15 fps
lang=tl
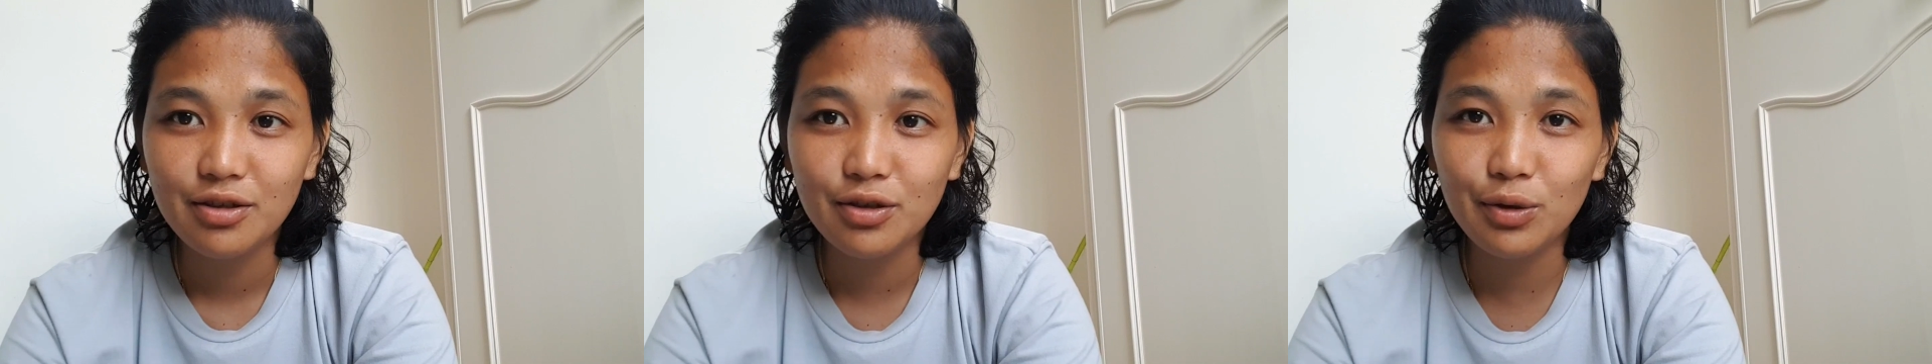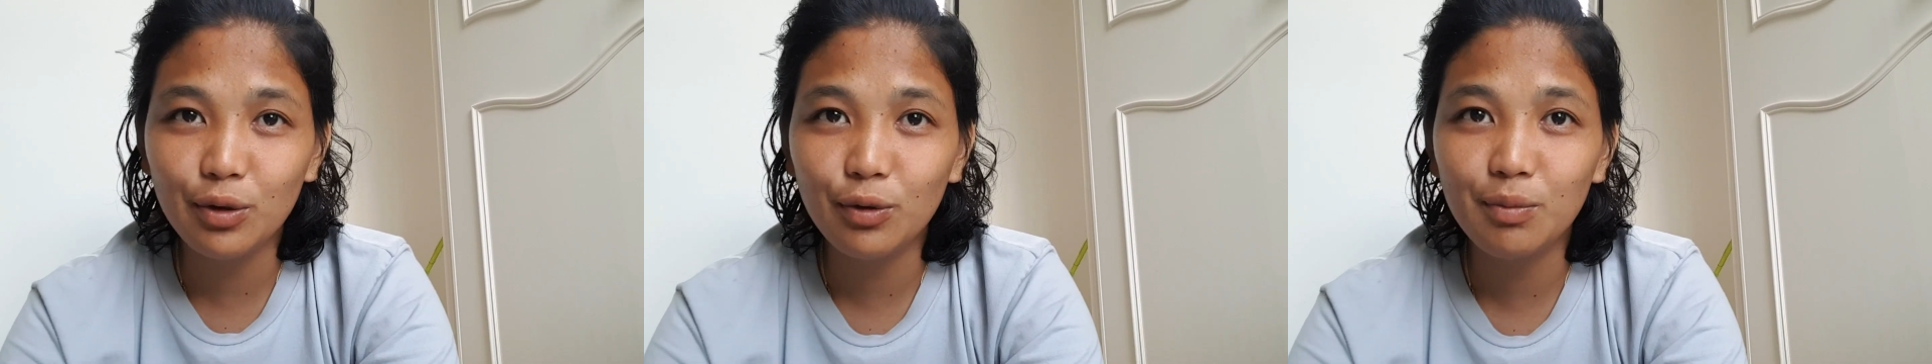
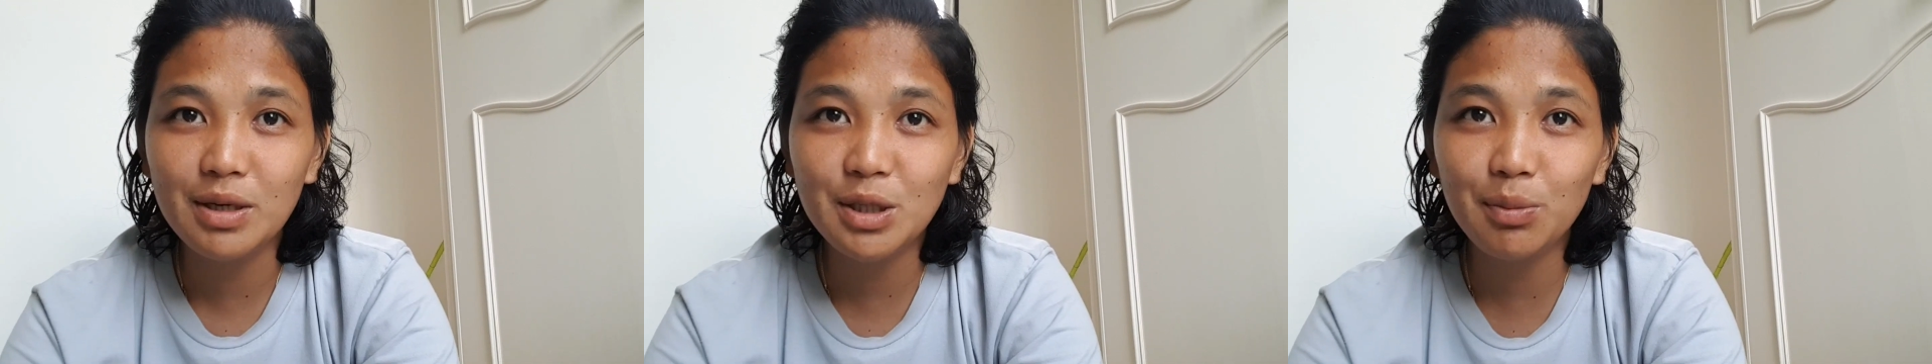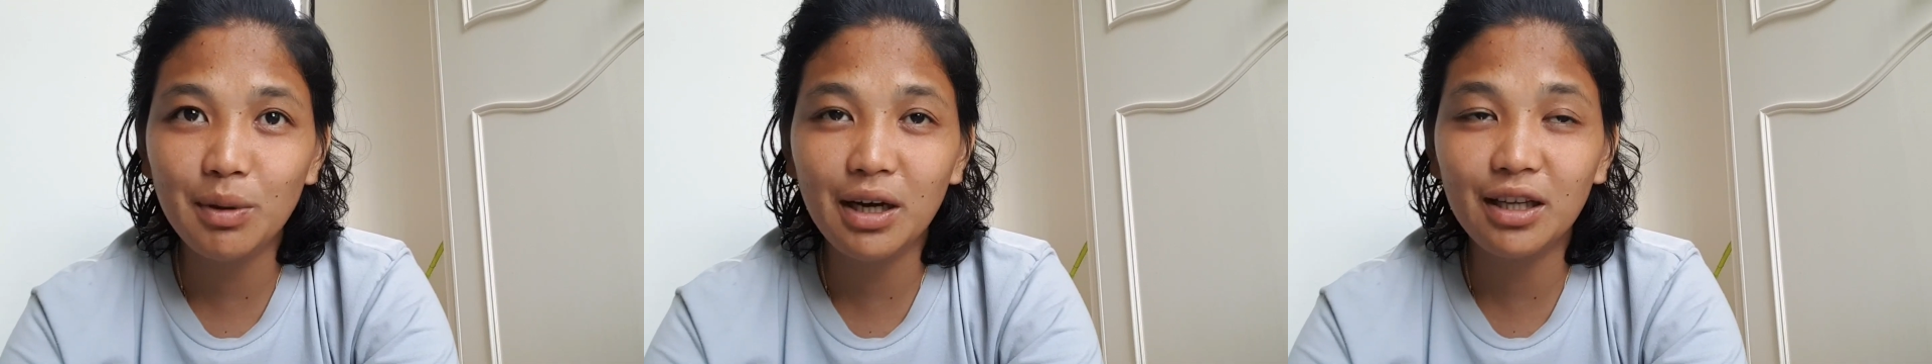So,
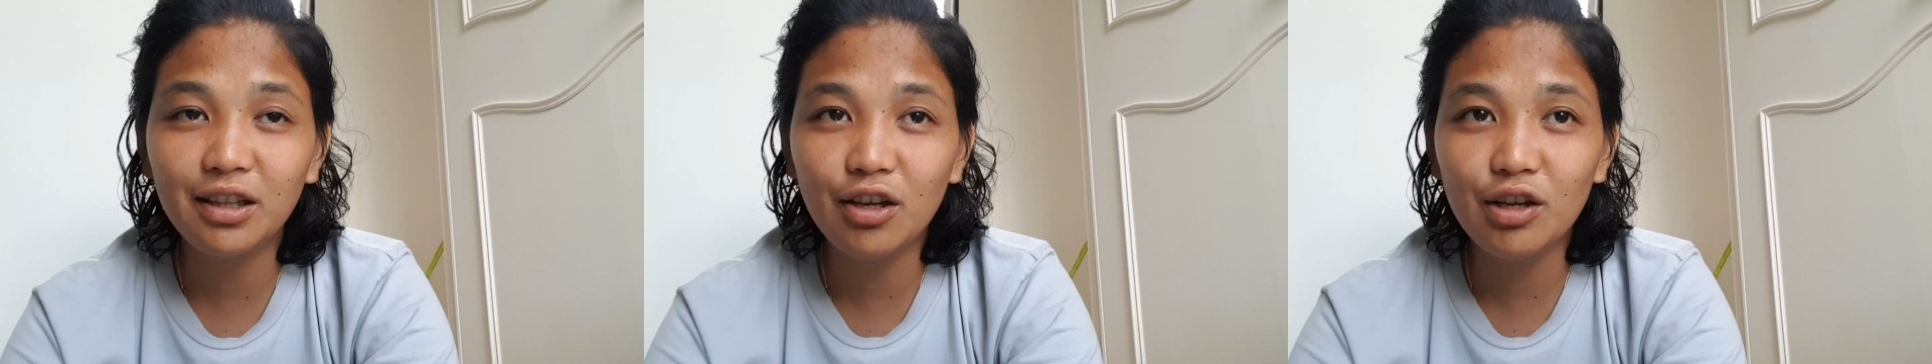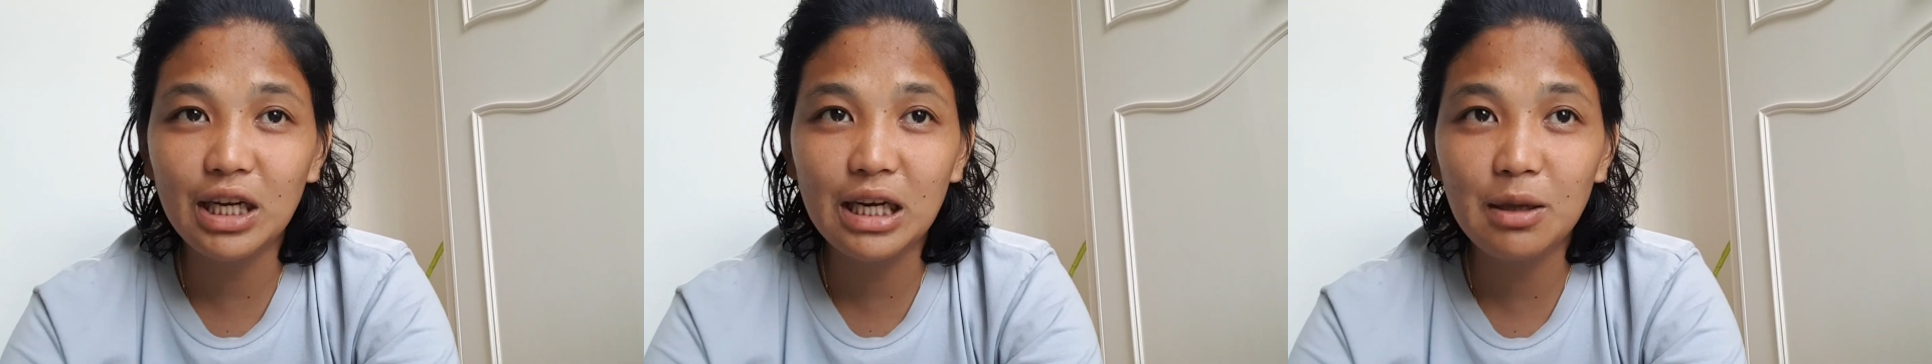mas
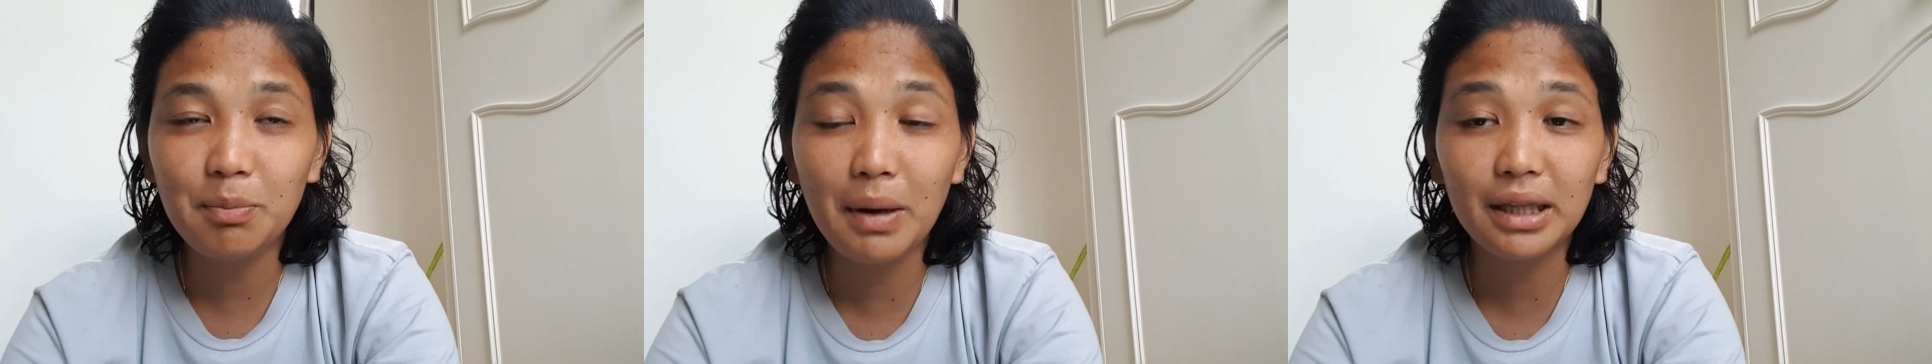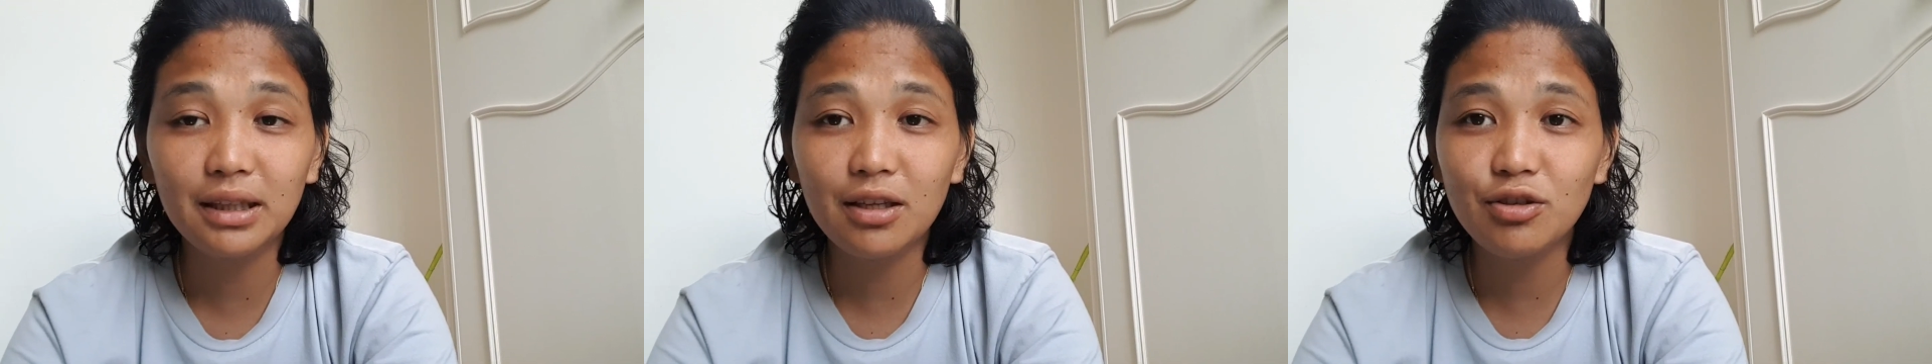maganda yung
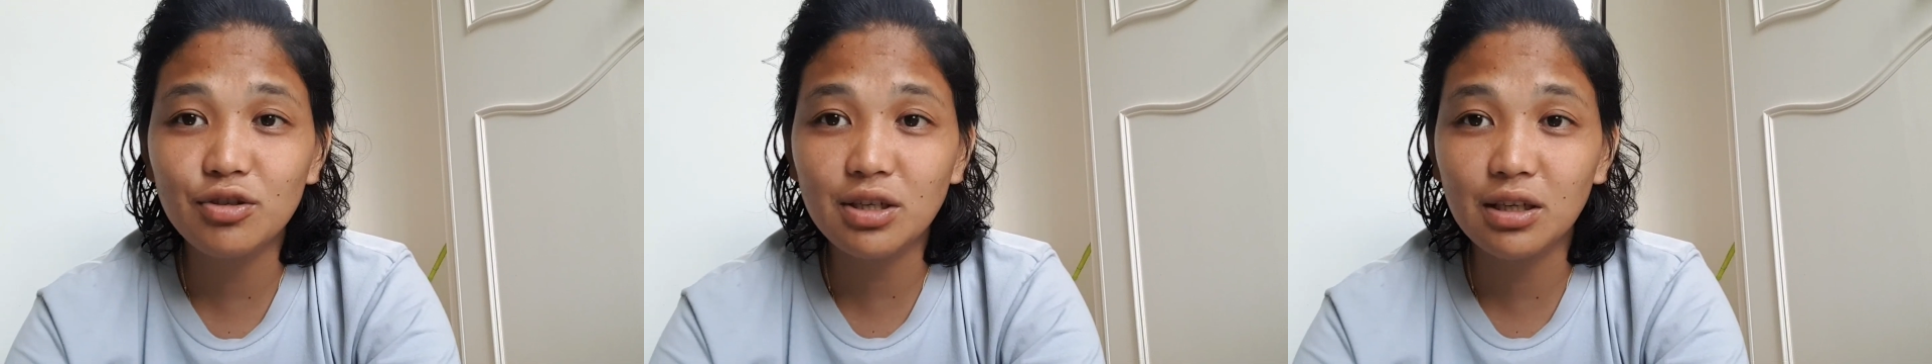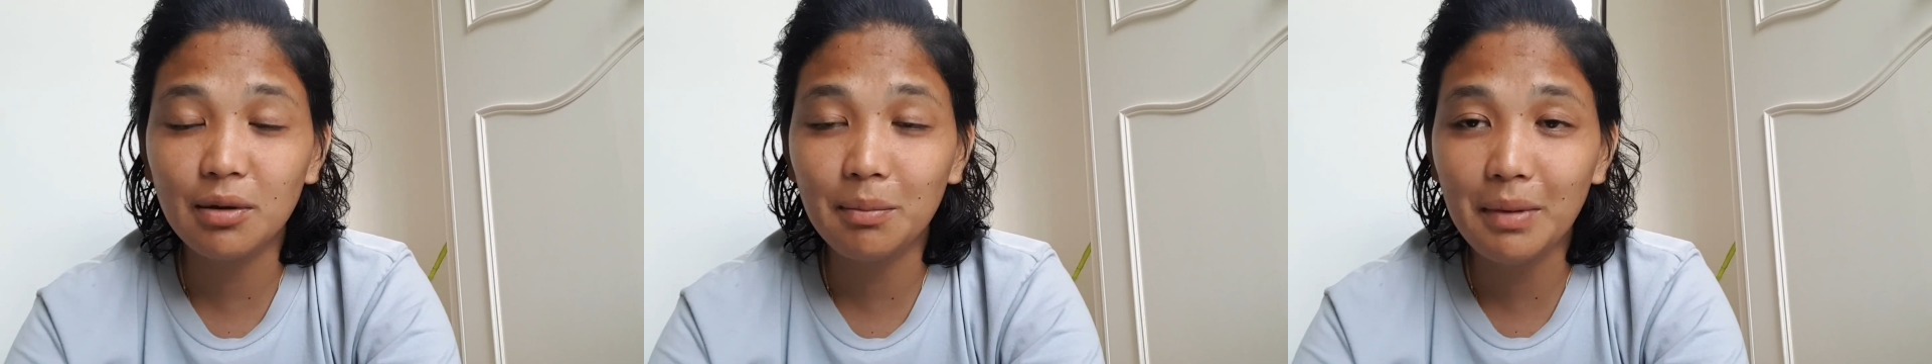lilipatan nyo
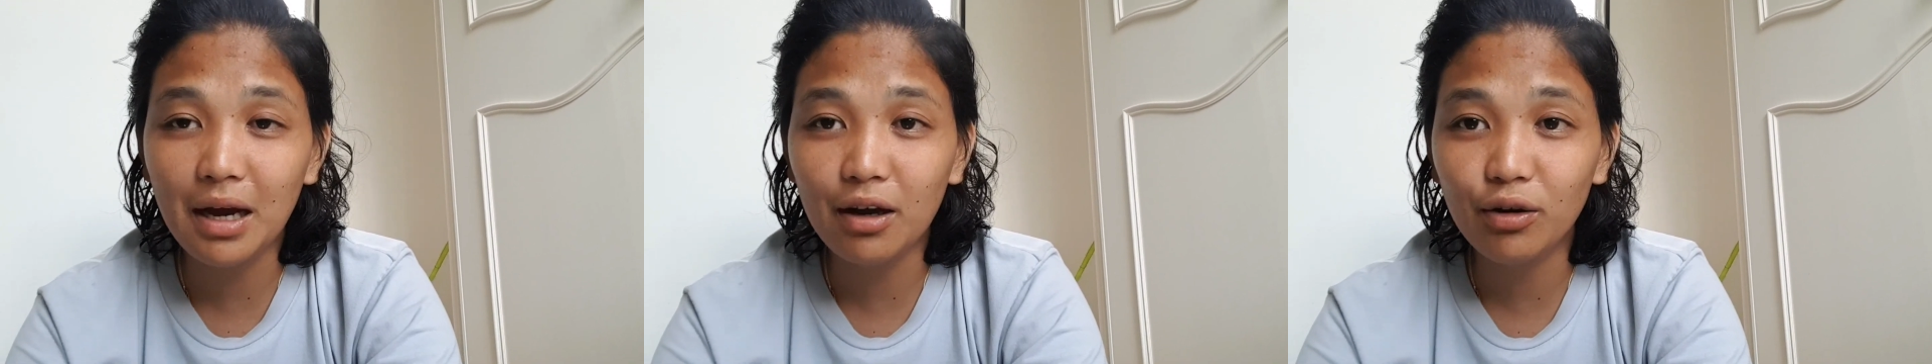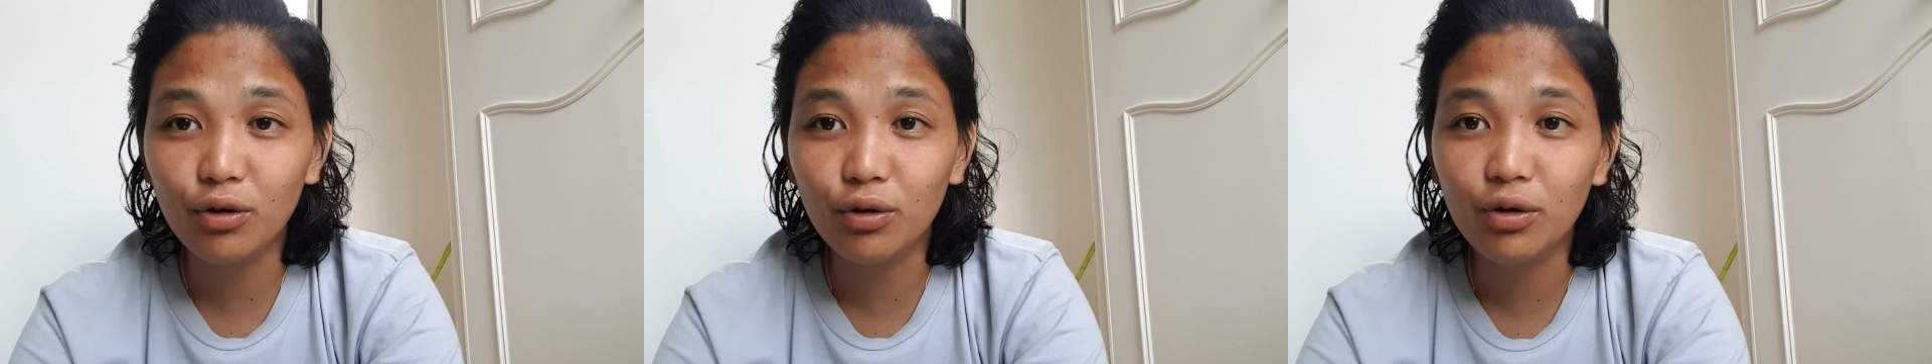siya ng
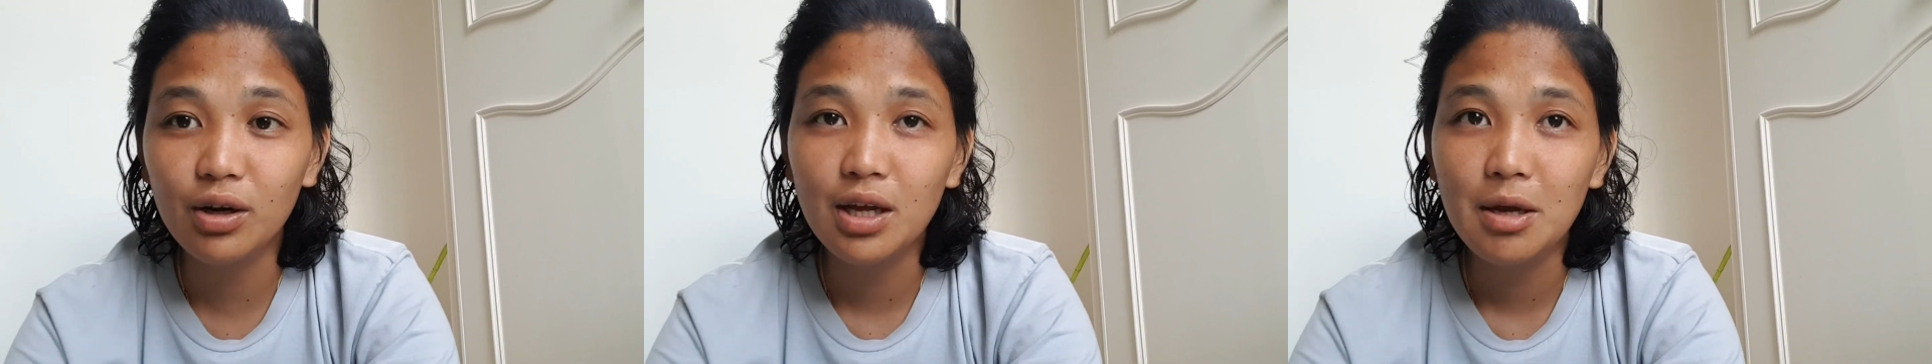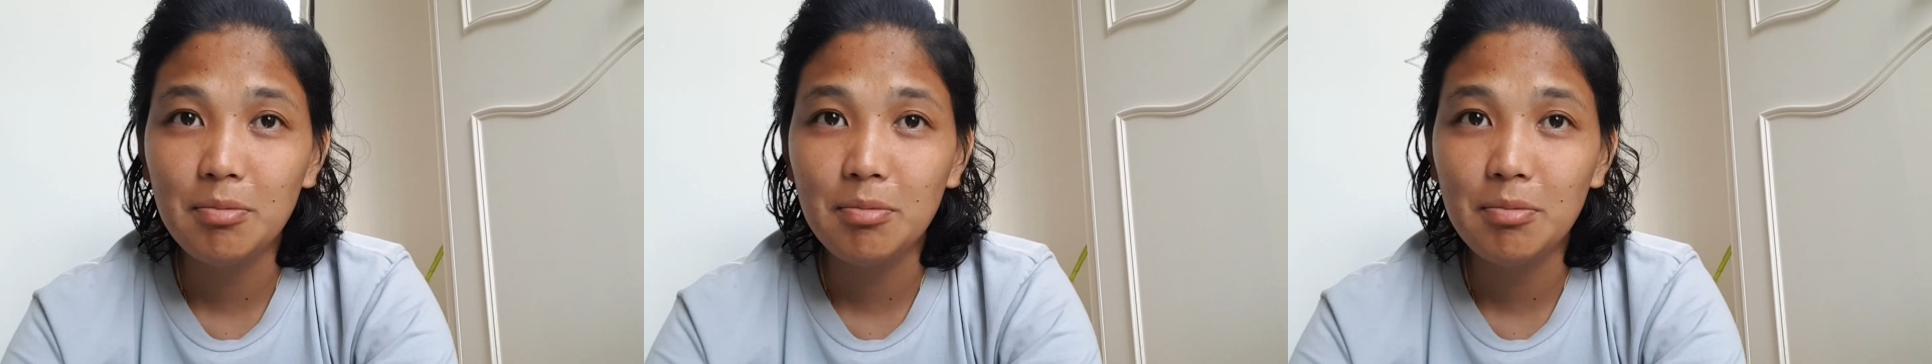bago